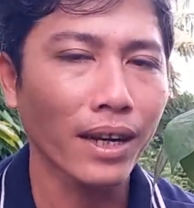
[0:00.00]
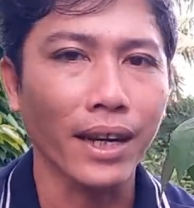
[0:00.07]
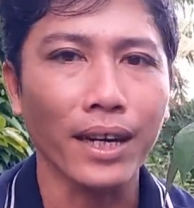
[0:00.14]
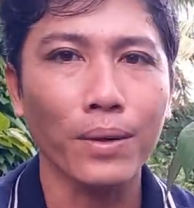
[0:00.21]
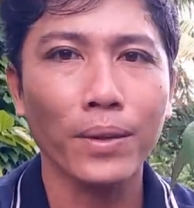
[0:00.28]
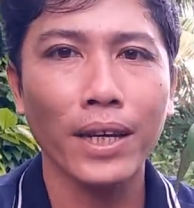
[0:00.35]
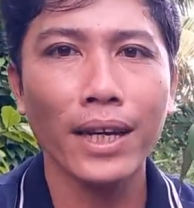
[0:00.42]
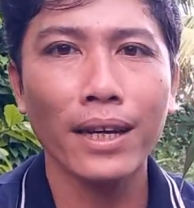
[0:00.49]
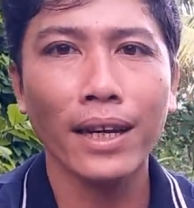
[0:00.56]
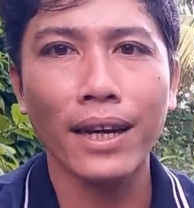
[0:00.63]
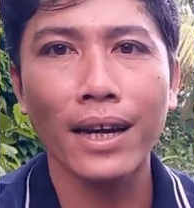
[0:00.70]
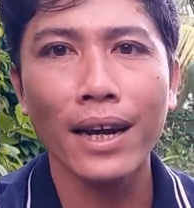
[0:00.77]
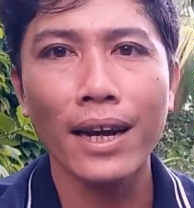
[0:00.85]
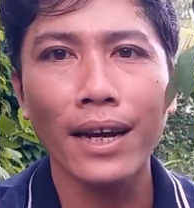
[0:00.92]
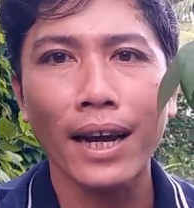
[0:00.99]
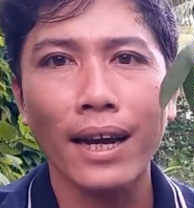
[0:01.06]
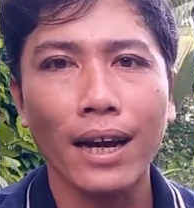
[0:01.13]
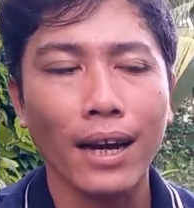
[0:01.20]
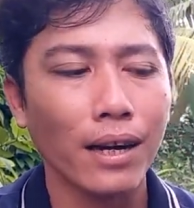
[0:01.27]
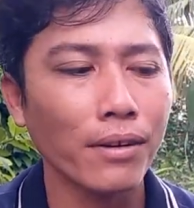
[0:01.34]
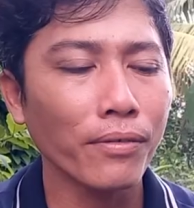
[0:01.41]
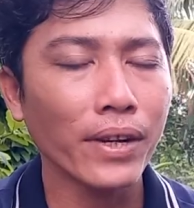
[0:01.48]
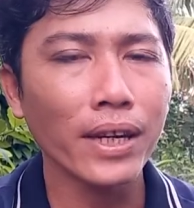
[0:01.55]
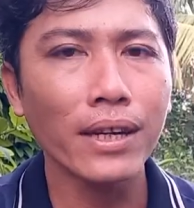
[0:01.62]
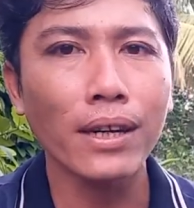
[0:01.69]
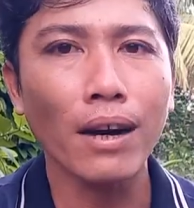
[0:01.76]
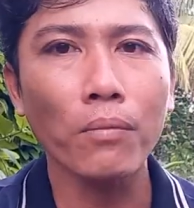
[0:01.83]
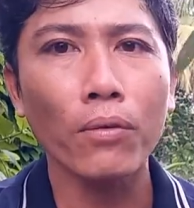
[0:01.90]
thì đầu tiên cây khế này ở phía
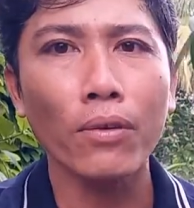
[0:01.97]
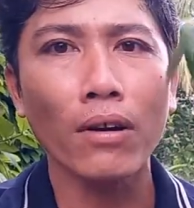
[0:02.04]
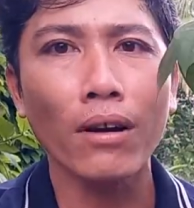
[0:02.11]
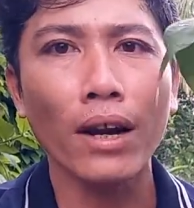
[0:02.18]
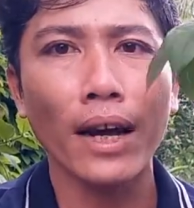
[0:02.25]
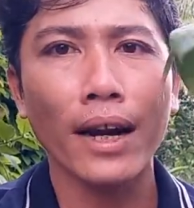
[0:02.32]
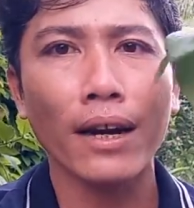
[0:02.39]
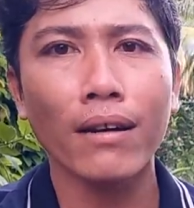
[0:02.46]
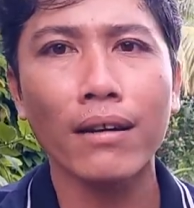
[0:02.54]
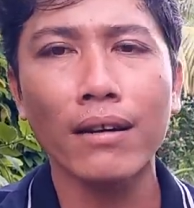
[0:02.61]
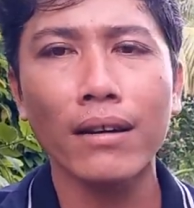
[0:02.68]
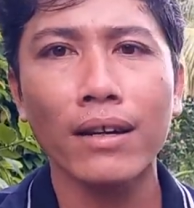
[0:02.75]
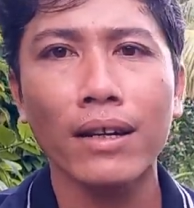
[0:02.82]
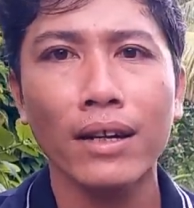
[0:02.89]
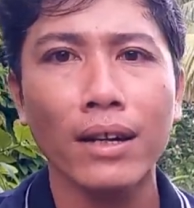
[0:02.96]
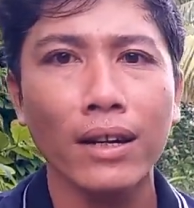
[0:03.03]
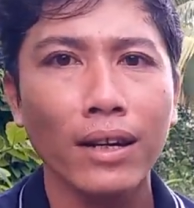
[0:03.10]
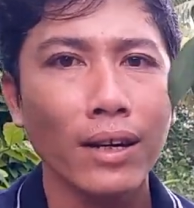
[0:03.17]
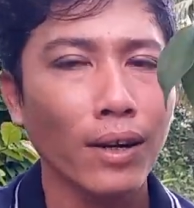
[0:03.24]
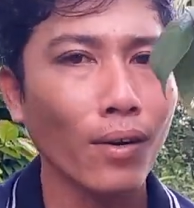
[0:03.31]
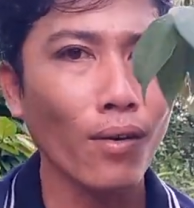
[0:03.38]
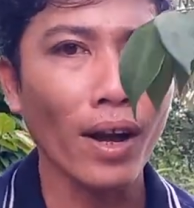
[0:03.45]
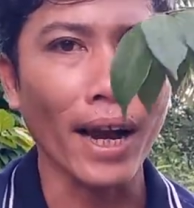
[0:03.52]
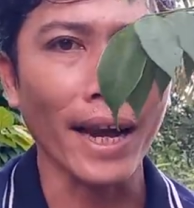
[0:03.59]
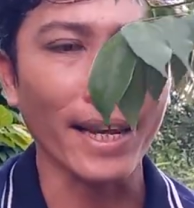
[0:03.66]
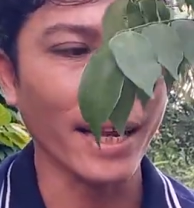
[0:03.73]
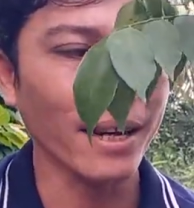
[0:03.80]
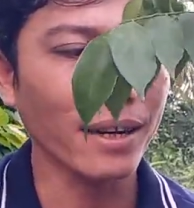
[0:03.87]
dưới gốc của nó là nó có
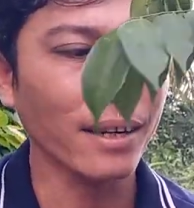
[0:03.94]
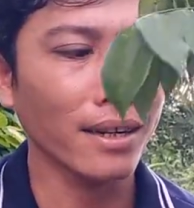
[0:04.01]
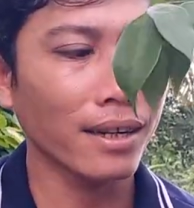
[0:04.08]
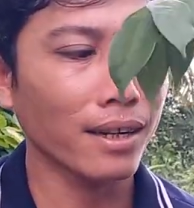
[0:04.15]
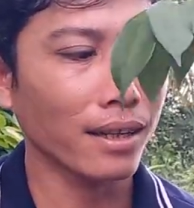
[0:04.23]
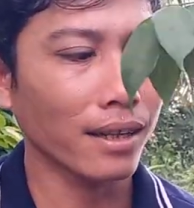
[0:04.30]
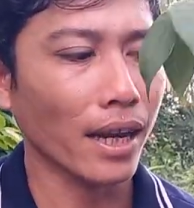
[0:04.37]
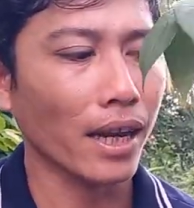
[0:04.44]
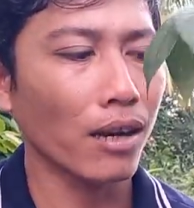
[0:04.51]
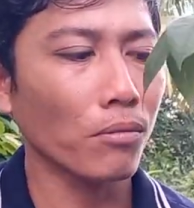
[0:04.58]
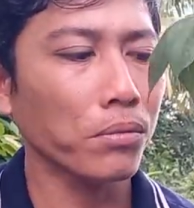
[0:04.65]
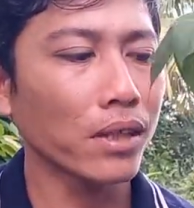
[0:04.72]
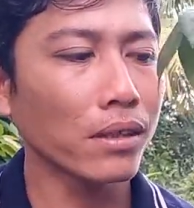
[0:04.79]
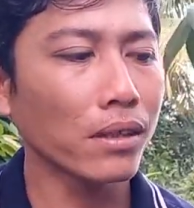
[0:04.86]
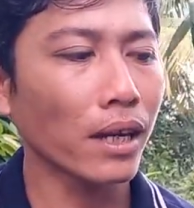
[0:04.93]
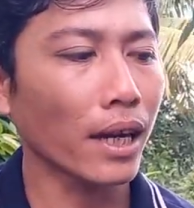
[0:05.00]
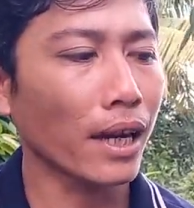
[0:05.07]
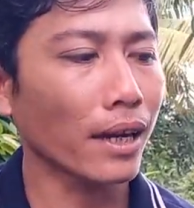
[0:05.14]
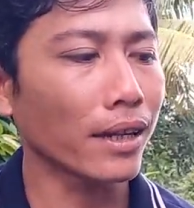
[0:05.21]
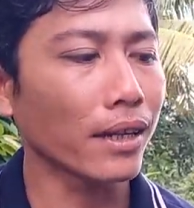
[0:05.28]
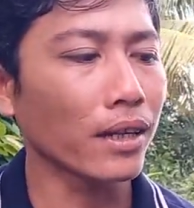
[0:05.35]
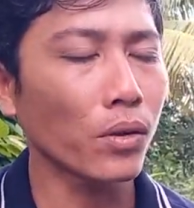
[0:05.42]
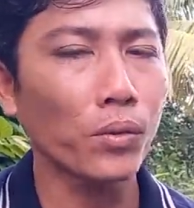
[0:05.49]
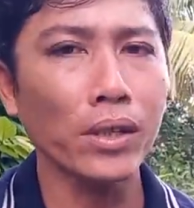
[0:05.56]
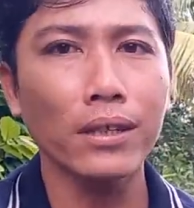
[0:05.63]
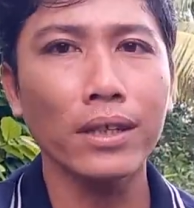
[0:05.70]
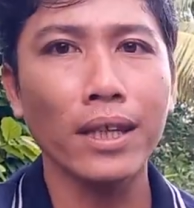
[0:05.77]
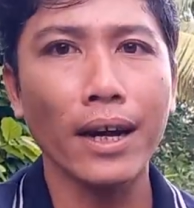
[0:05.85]
hai nhánh tại vì lúc trước là những chủ
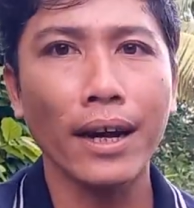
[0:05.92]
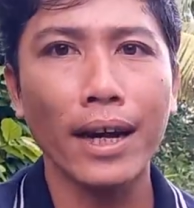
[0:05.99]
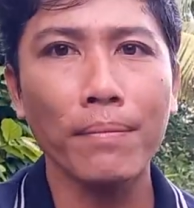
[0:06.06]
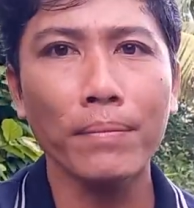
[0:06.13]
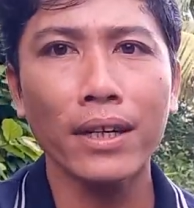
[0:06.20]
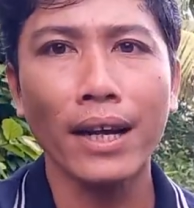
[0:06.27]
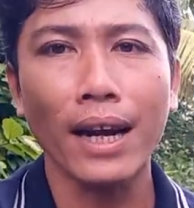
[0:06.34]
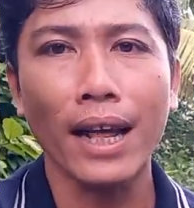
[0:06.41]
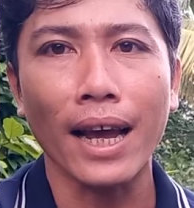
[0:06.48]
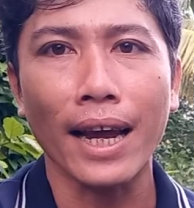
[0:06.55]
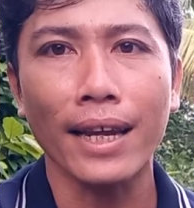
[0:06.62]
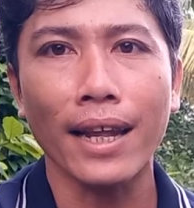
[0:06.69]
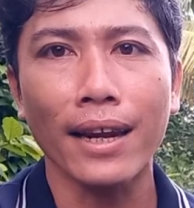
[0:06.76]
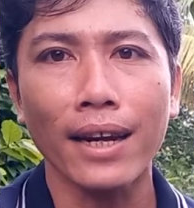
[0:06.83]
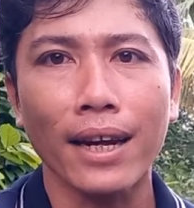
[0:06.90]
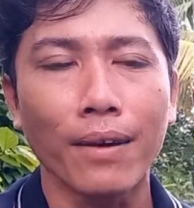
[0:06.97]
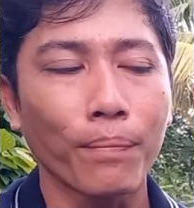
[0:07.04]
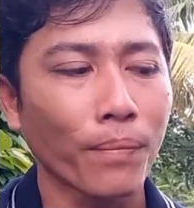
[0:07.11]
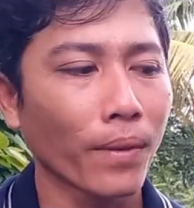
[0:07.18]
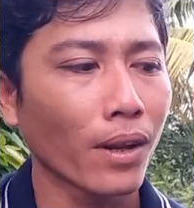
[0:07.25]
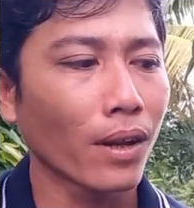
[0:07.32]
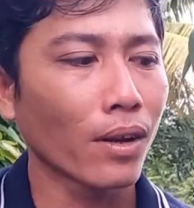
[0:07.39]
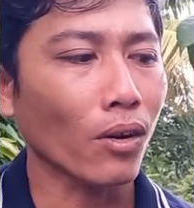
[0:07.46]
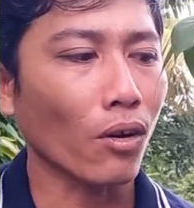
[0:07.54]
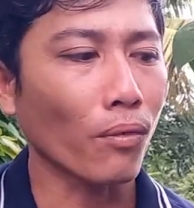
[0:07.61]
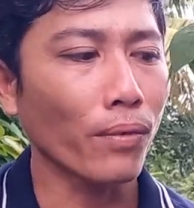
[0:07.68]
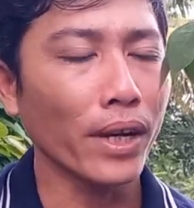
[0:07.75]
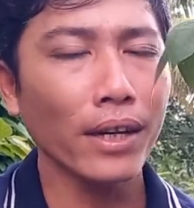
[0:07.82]
vườn người ta ghép dưới này là hai nhánh nè
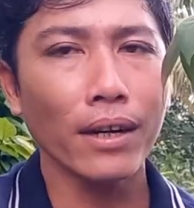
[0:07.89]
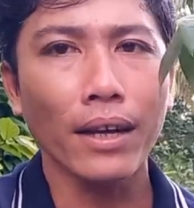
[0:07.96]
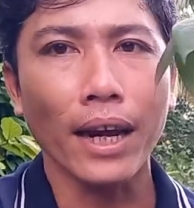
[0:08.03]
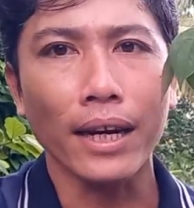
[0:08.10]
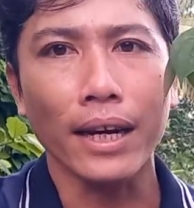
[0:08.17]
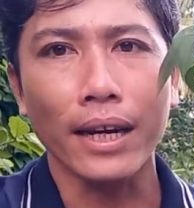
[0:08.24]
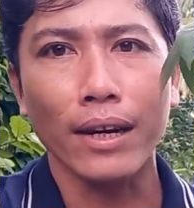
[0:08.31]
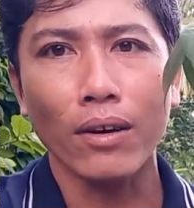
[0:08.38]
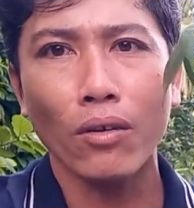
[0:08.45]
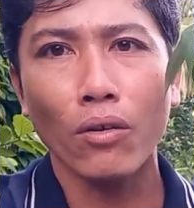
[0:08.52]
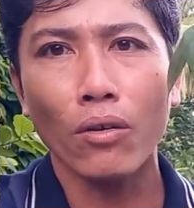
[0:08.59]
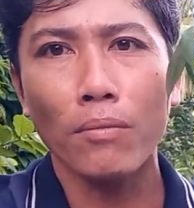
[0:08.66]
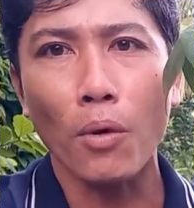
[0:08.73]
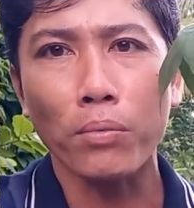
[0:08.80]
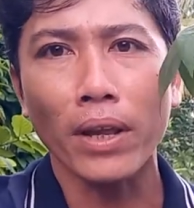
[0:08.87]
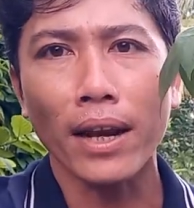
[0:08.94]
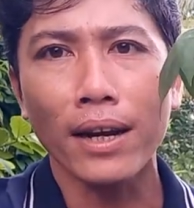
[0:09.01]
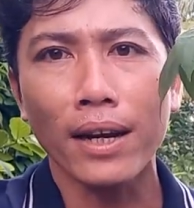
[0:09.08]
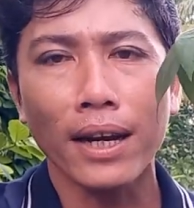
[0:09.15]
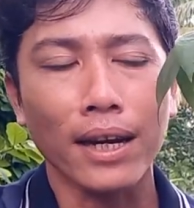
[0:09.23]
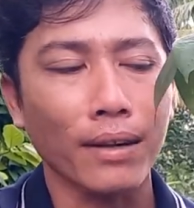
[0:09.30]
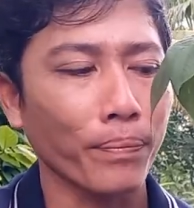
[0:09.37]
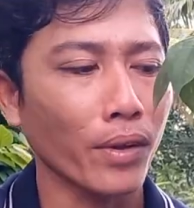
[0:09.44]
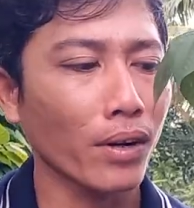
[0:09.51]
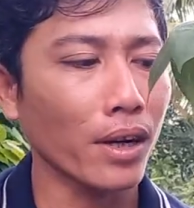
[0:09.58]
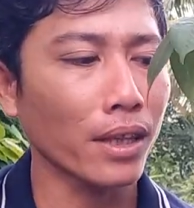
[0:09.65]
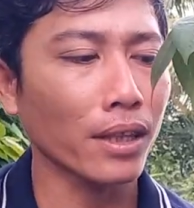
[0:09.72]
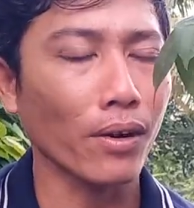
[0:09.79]
còn phía trên đây thì nó có một nhánh hả
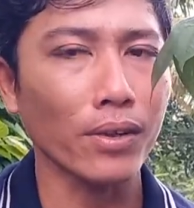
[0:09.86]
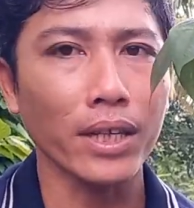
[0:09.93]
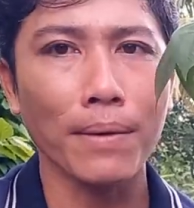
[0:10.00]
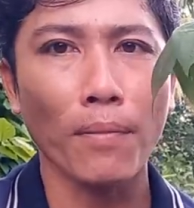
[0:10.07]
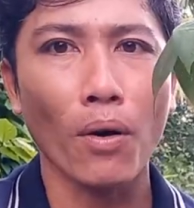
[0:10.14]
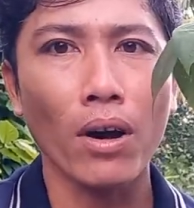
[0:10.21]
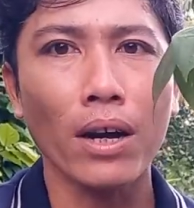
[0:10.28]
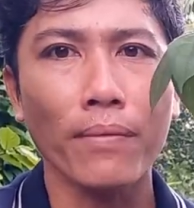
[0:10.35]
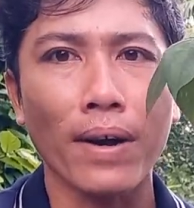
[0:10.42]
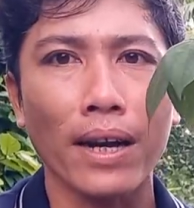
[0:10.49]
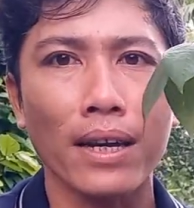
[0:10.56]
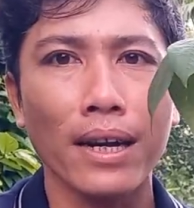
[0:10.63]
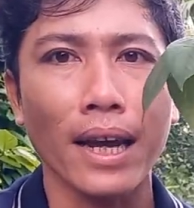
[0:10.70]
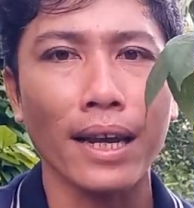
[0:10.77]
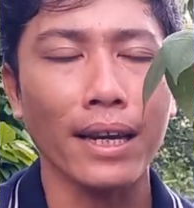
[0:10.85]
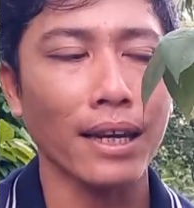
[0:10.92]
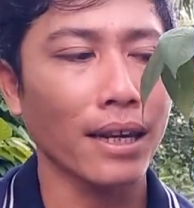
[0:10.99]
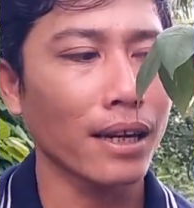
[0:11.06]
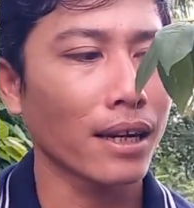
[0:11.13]
cho nên tàu sẽ bỏ cái phần như này